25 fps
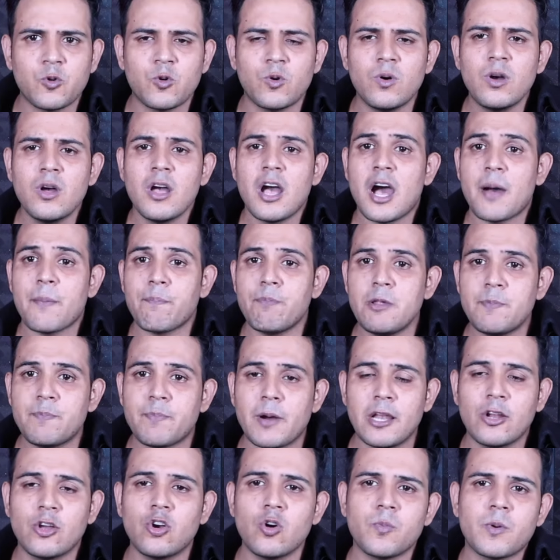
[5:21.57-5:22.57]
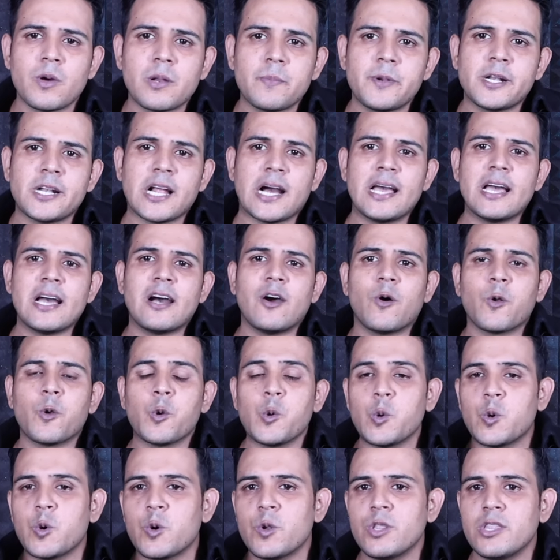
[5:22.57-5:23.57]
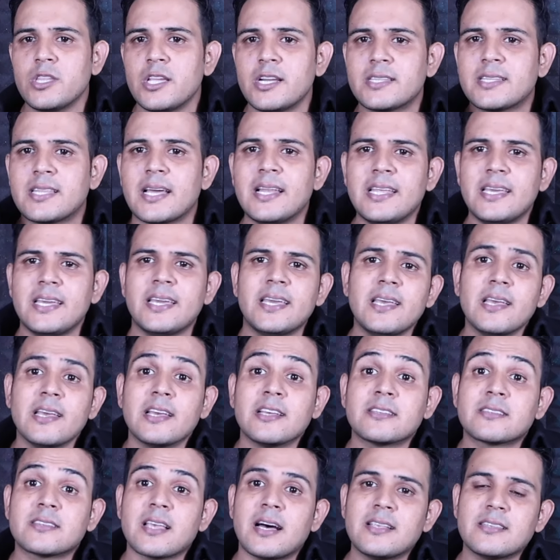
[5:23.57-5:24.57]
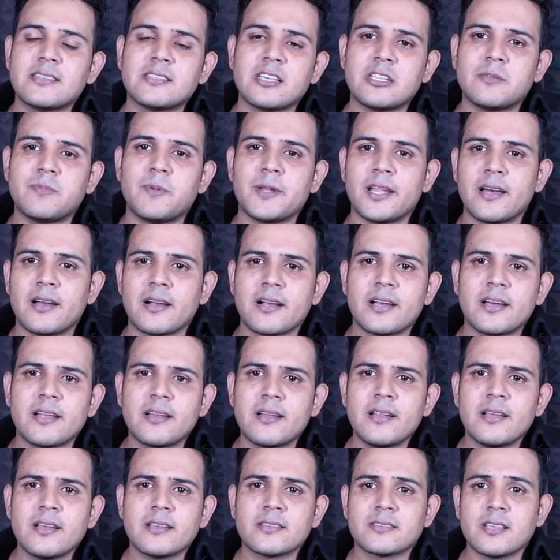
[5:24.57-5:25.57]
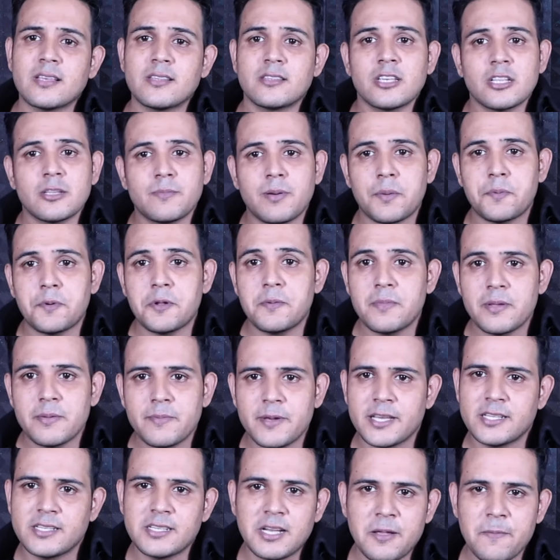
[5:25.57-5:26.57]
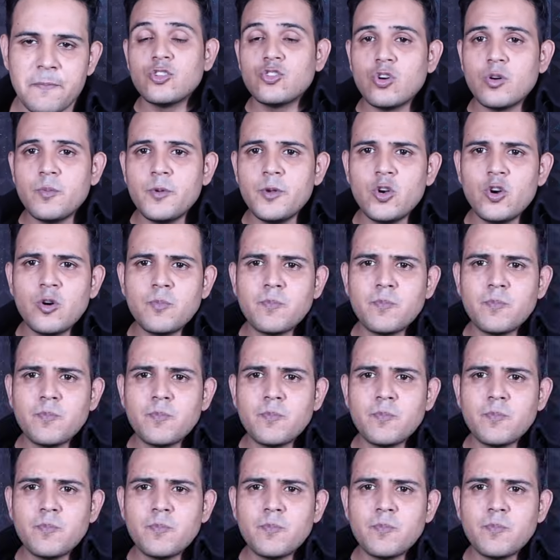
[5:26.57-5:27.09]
को अपनी पलकों पर बिठाया और उनको निर्दलीय सांसद बनाकर संसद भवन में भेजा जो भी हो